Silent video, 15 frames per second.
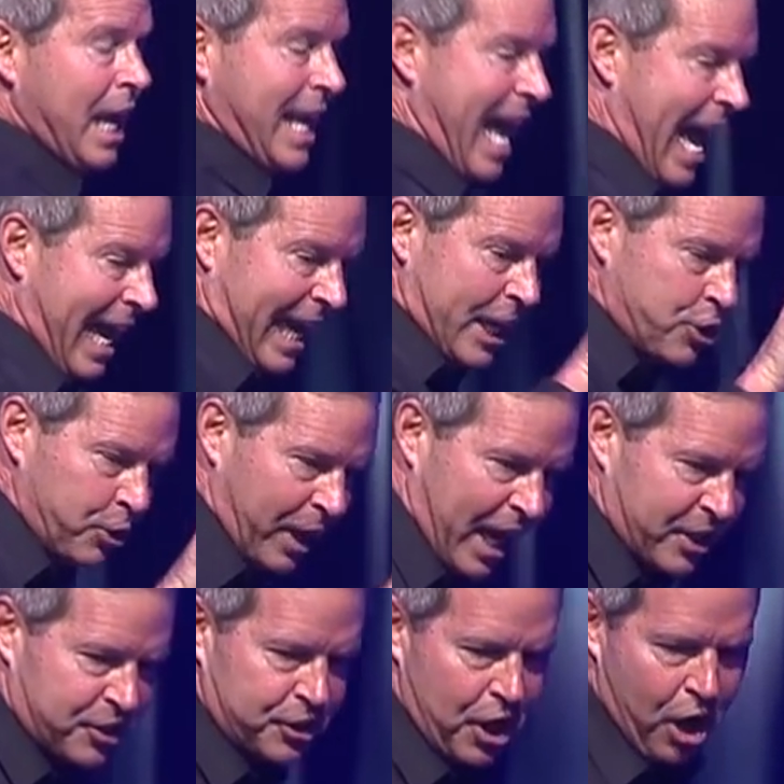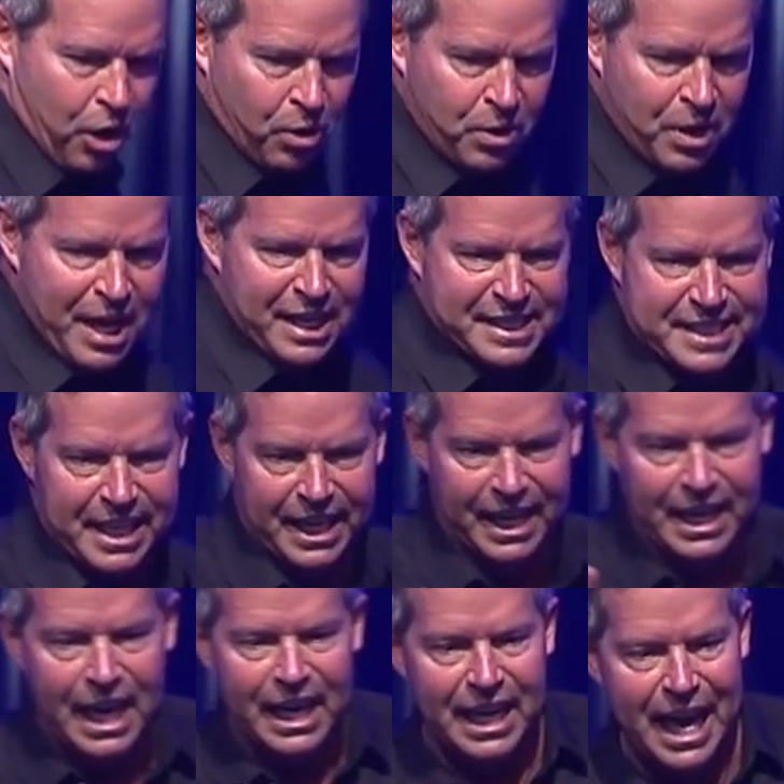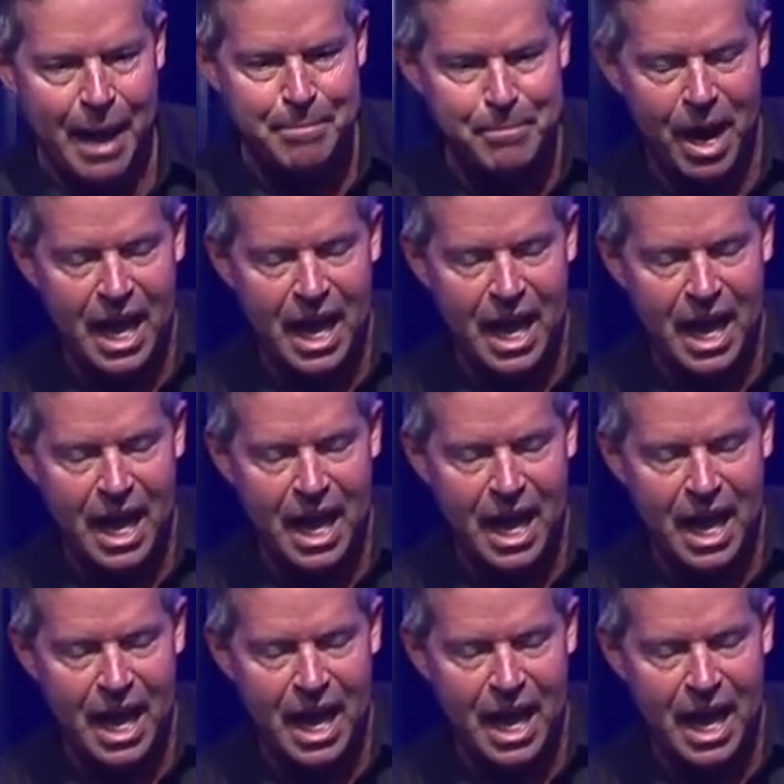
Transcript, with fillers: la résurrection, c'est, la,